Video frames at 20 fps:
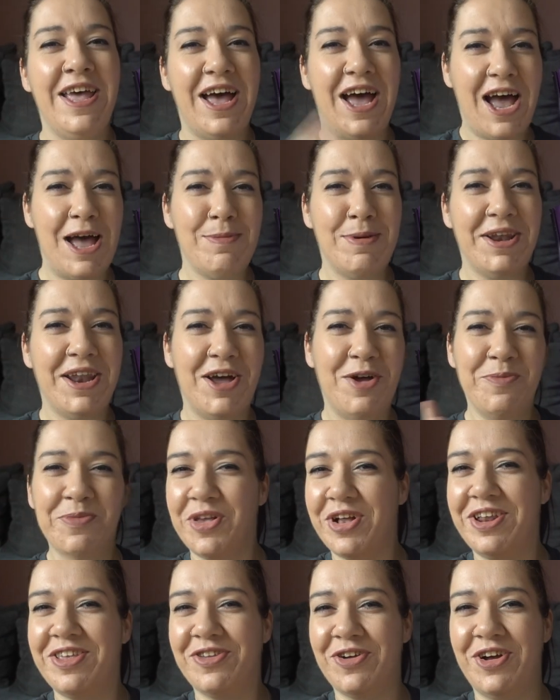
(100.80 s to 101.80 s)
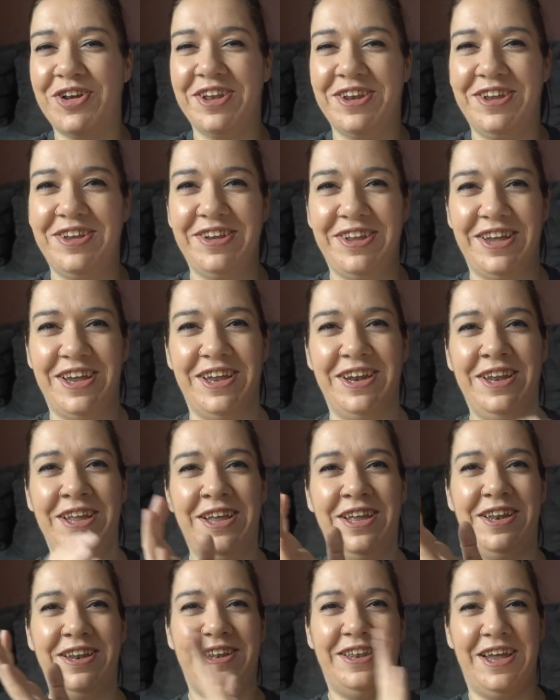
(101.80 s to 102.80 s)
Aber darum soll es heute nicht gehen,
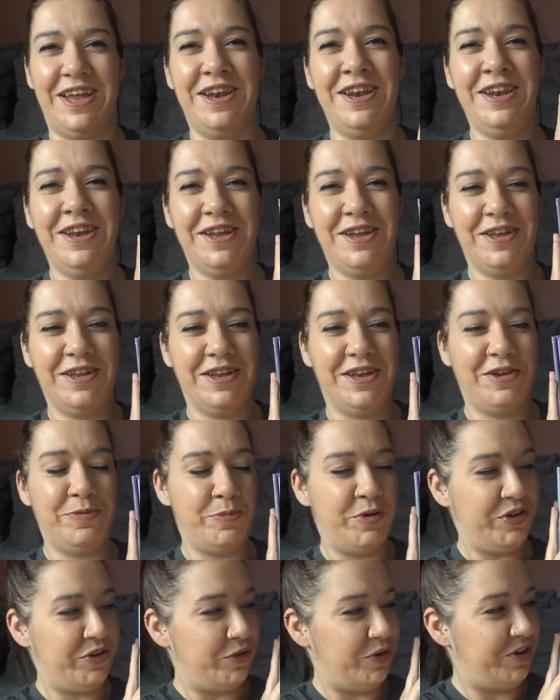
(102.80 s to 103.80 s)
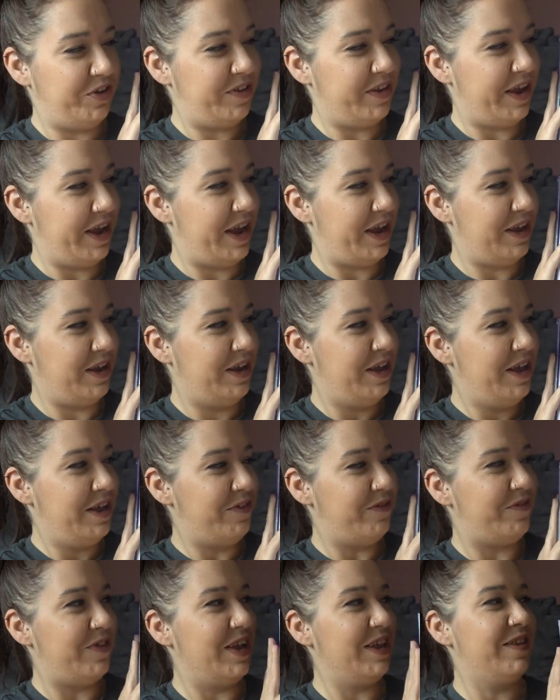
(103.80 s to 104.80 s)
denn ich möchte euch zeigen,
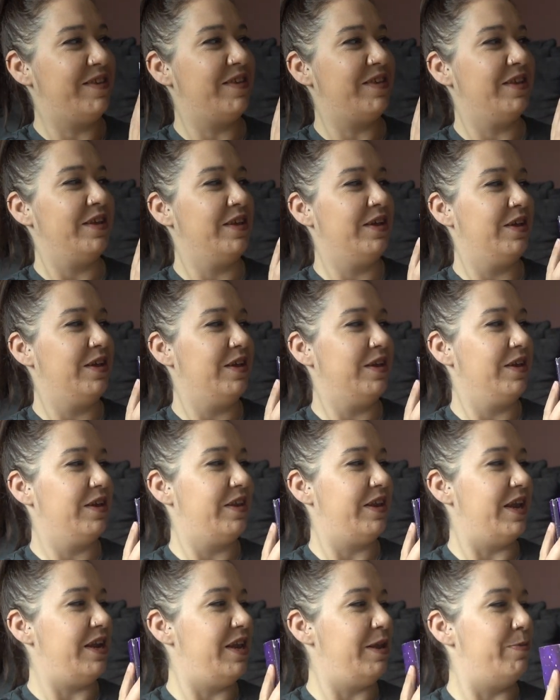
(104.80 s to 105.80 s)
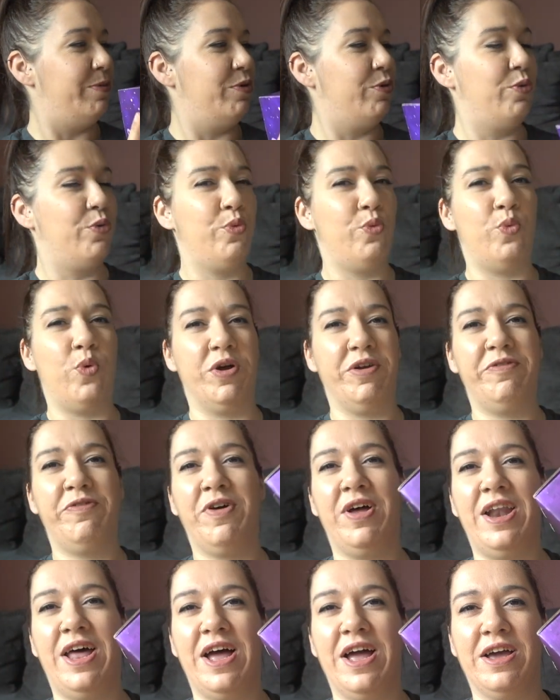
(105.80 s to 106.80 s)
was der liebe One
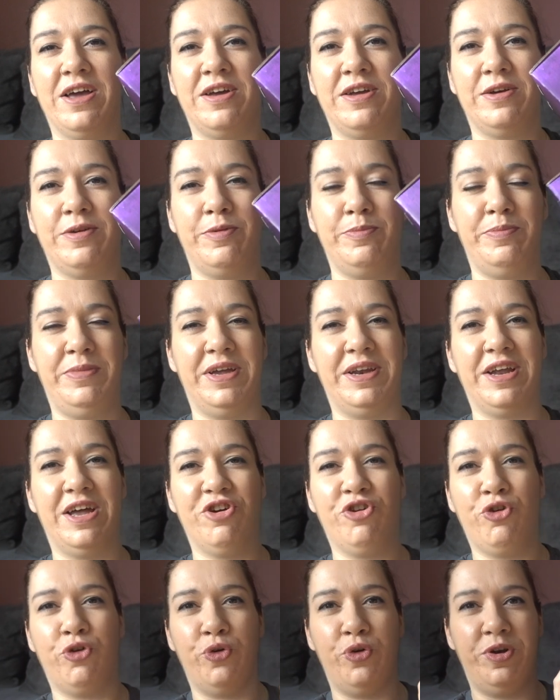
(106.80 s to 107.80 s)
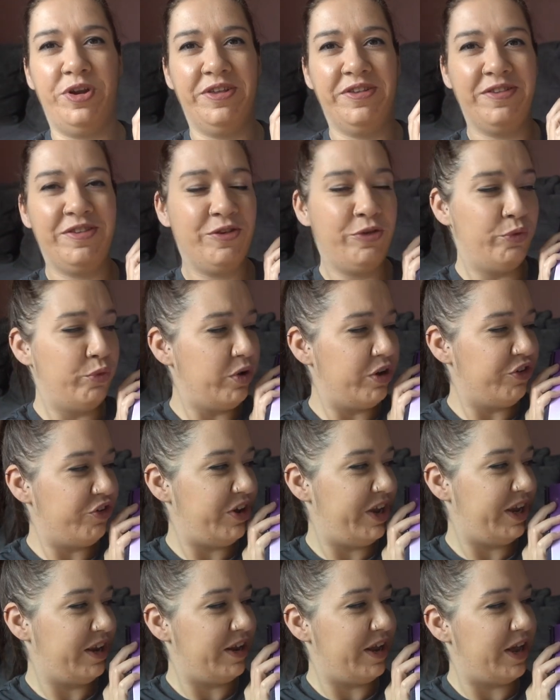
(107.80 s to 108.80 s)
Verlag mir da Schönes
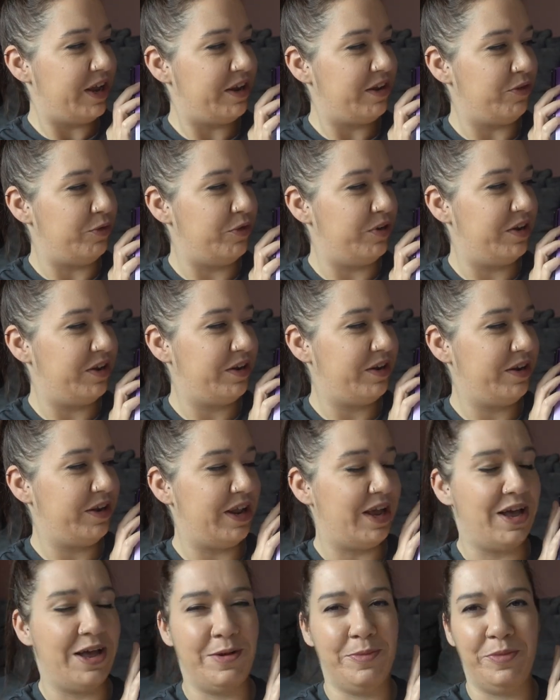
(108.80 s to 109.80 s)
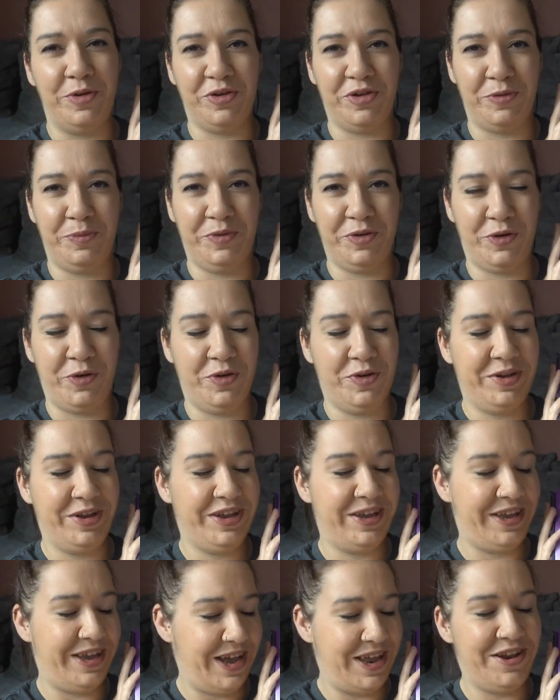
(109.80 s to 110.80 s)
zugeschickt hat. Und da möchte ich mich auch
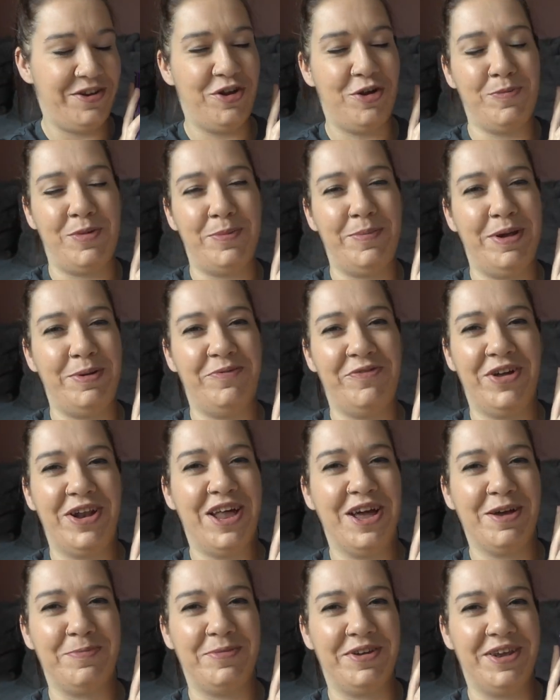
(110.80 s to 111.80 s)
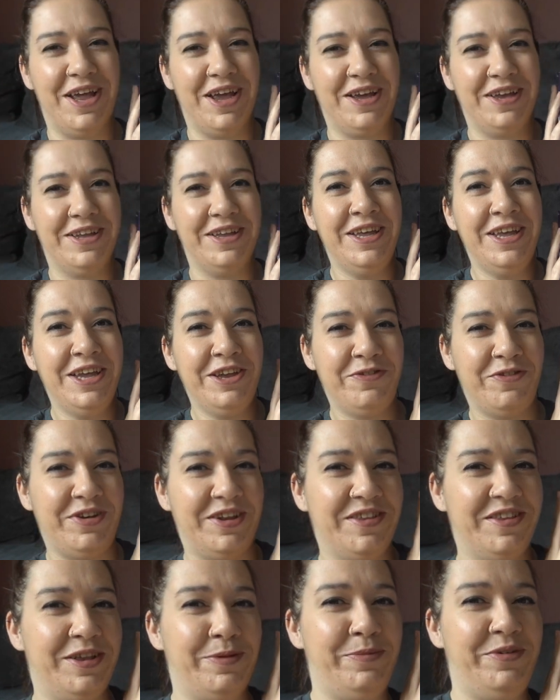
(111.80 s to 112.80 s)
gerne nochmal beim Verlag bedanken. Ich finde
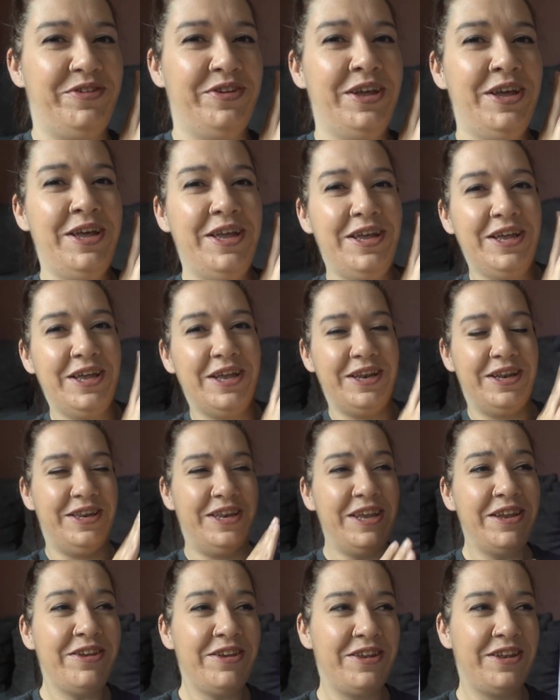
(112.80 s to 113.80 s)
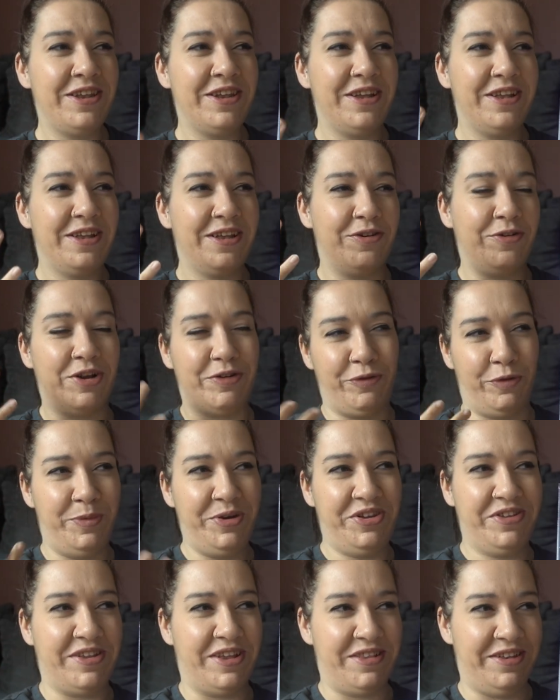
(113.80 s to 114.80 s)
das nämlich nicht, oder für
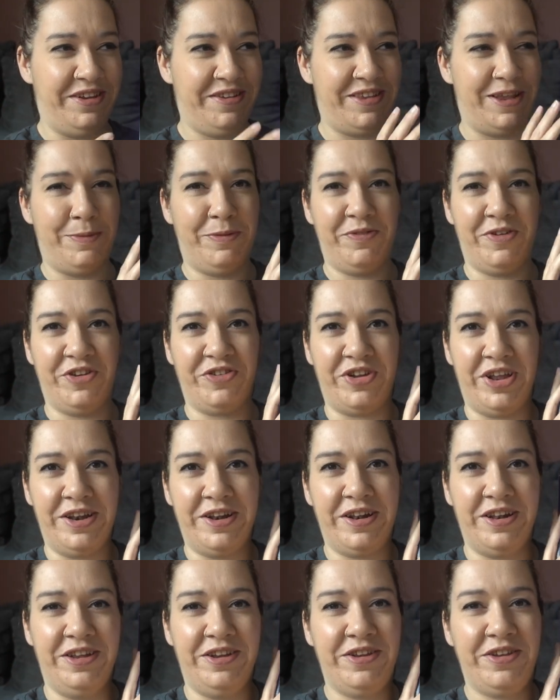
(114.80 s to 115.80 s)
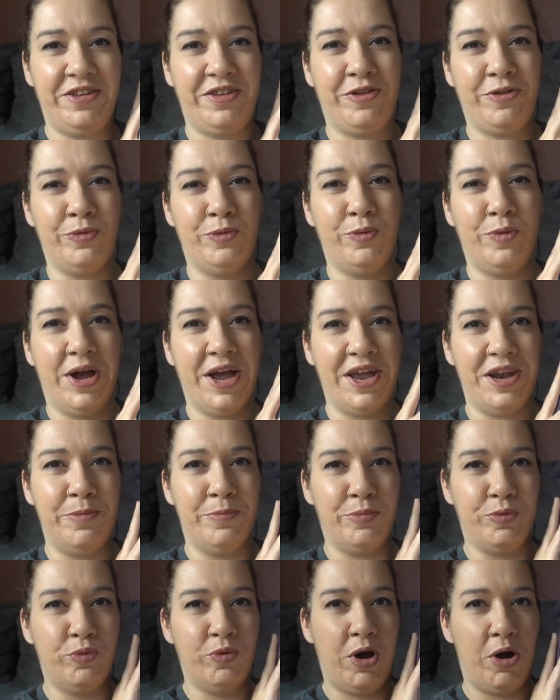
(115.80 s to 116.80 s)
mich ist das nicht selbstverständlich, zu einem
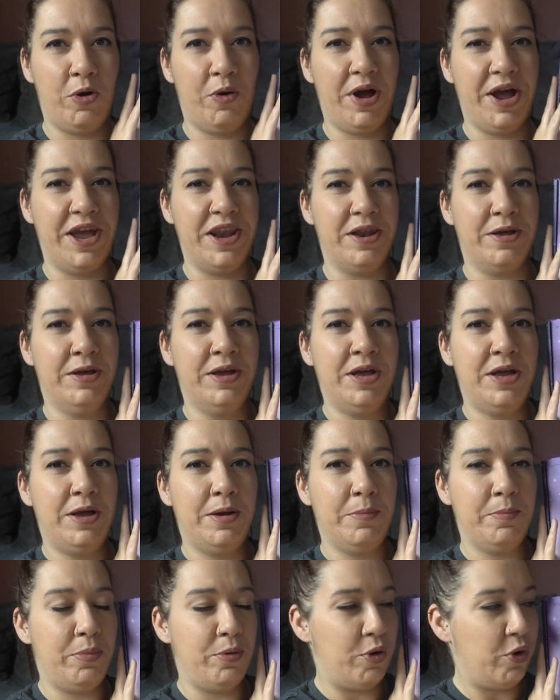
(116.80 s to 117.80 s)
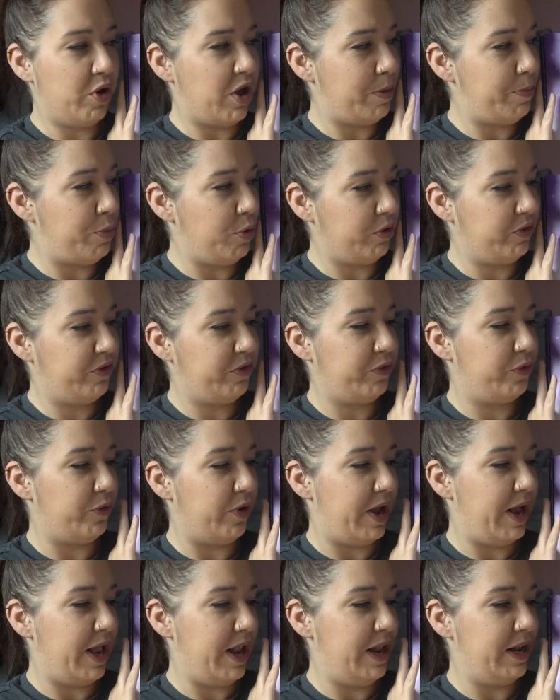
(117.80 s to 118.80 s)
Buch auch eine Bloggerbox zu
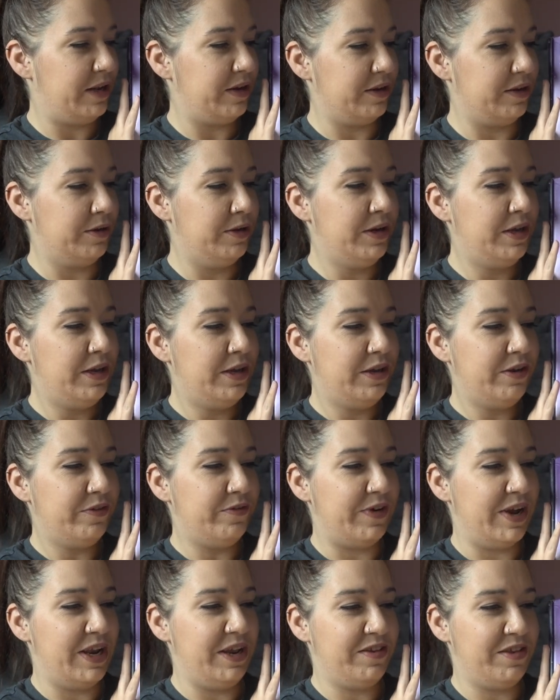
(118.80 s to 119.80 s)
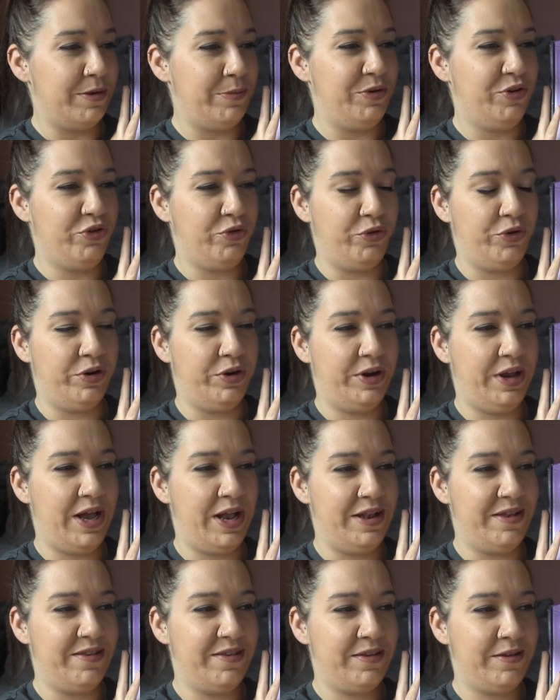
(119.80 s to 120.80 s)
erhalten, weil ich es nämlich schon
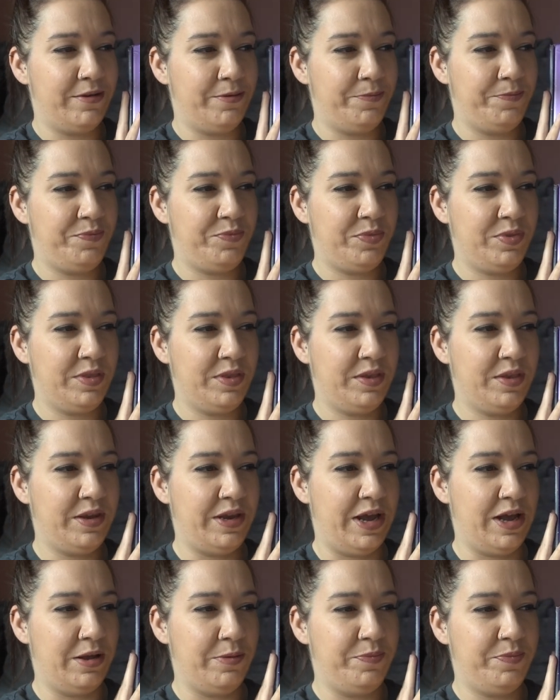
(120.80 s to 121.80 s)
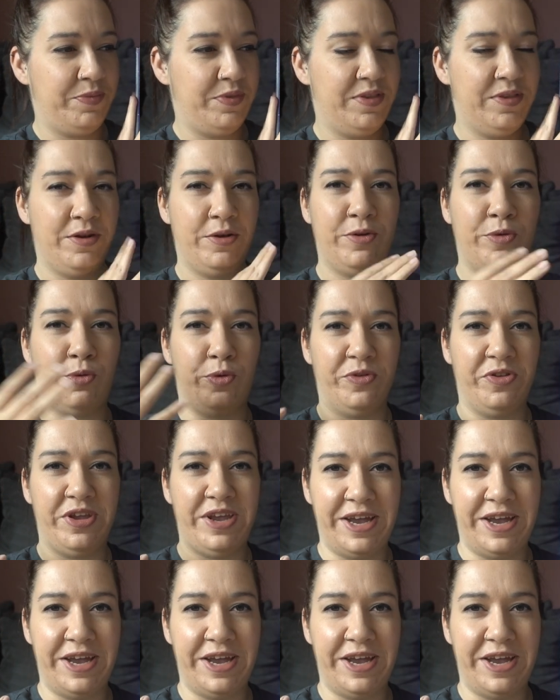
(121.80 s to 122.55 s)
als ja, große